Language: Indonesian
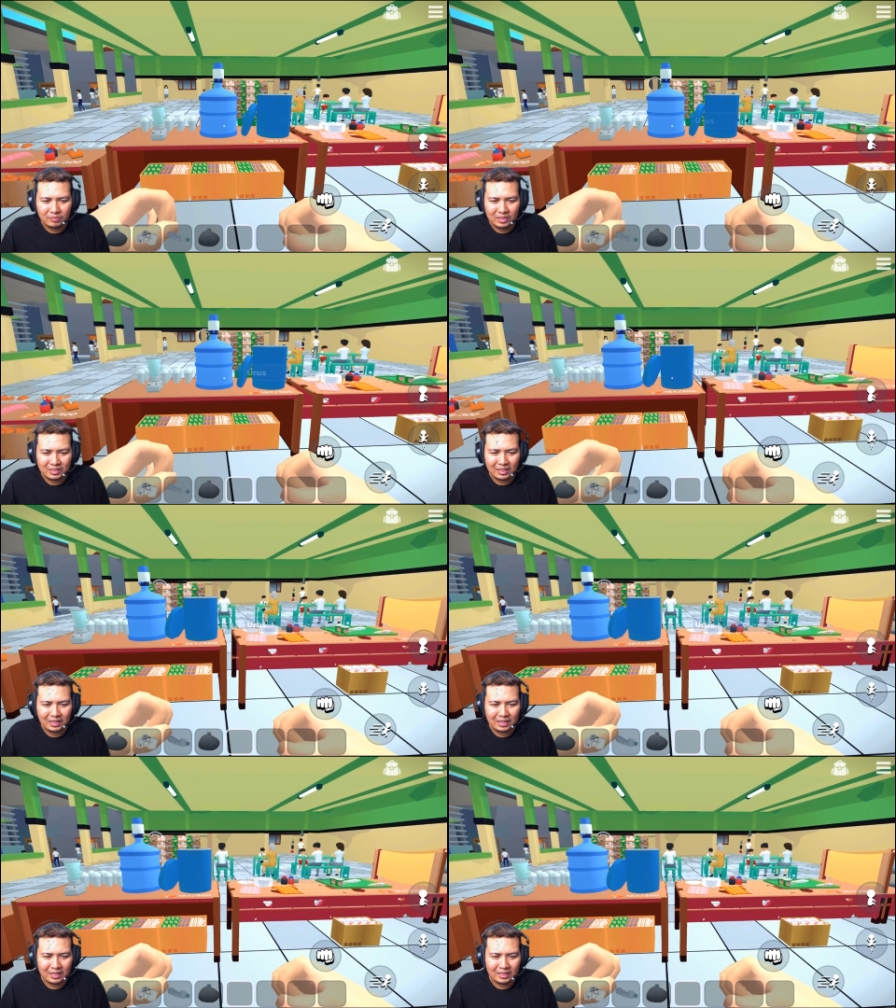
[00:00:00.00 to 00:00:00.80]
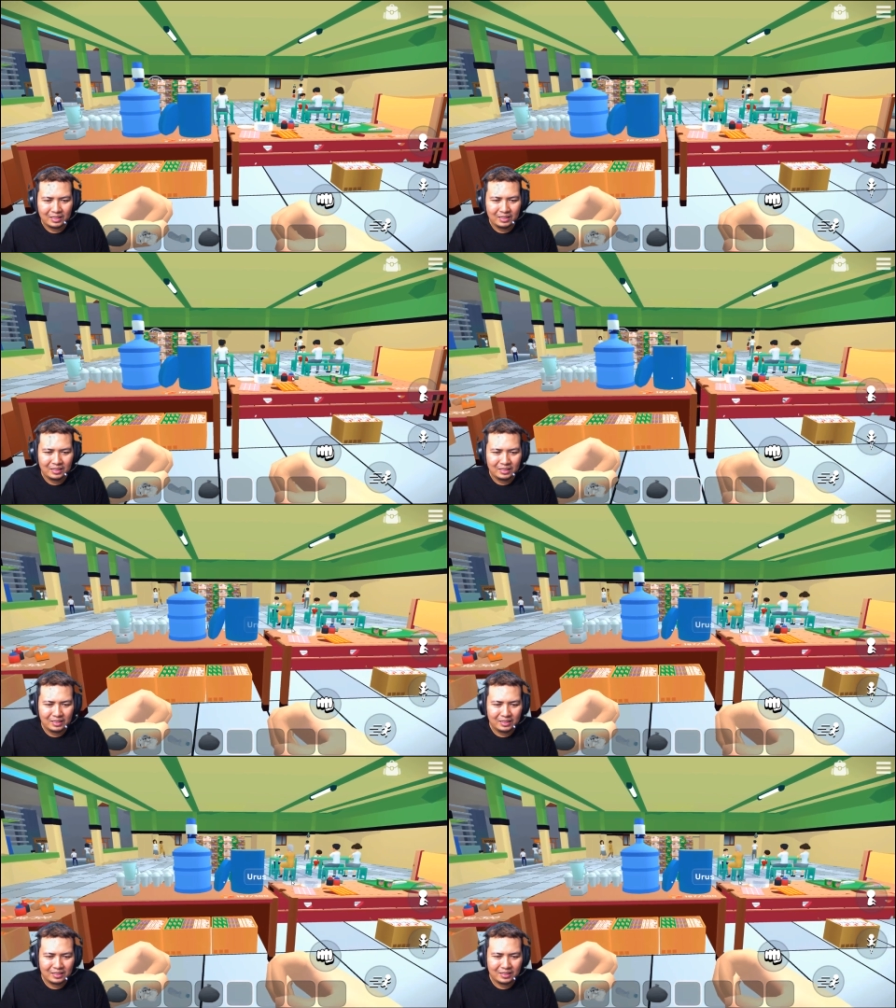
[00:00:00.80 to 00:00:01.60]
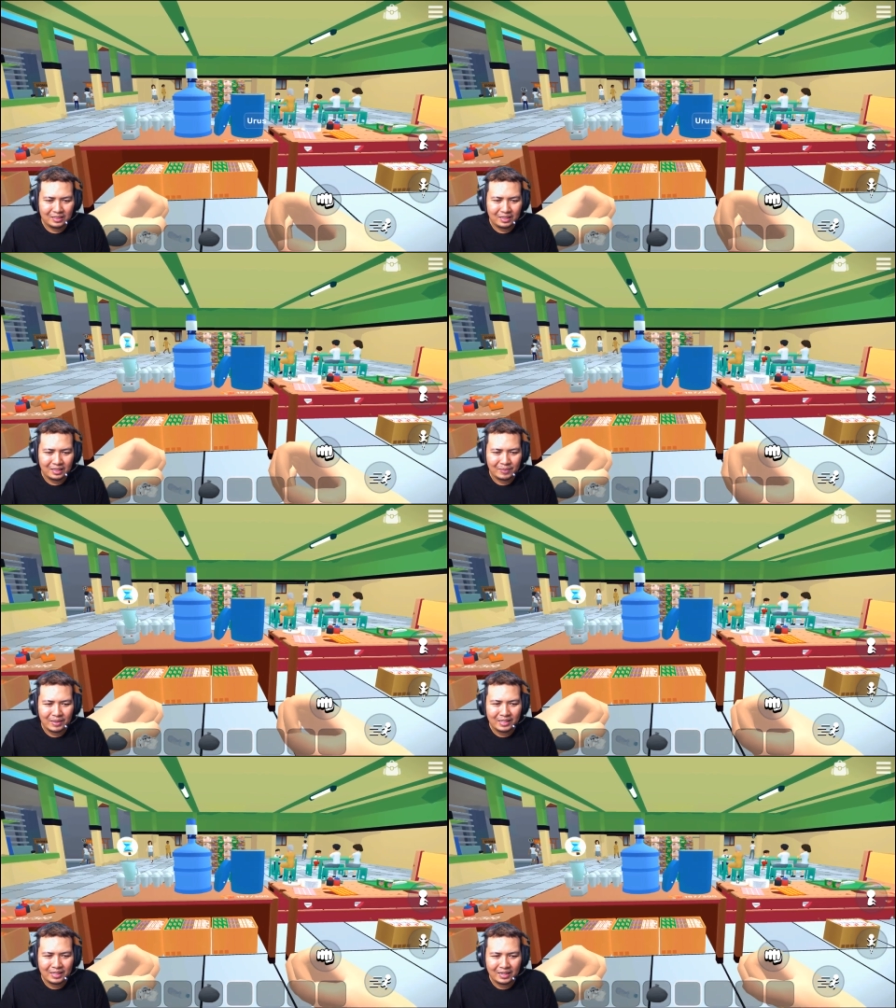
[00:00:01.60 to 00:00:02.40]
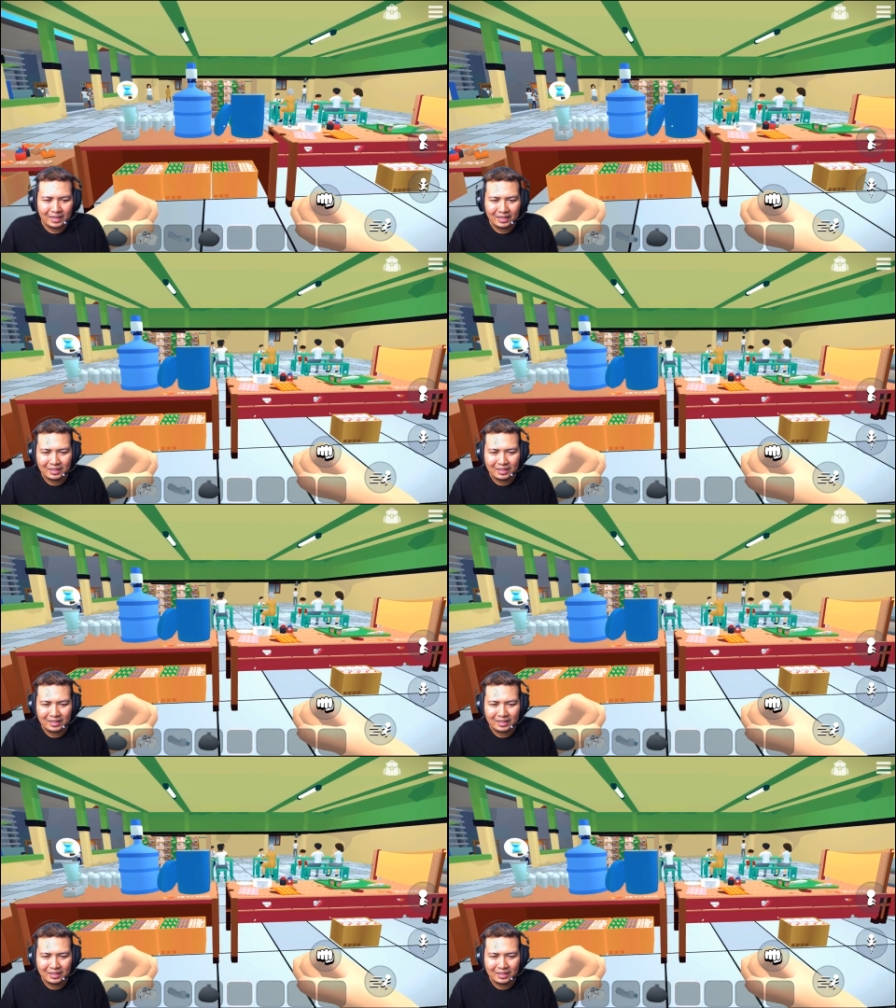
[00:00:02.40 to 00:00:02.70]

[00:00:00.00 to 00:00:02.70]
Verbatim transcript: bisa ini kagak bayar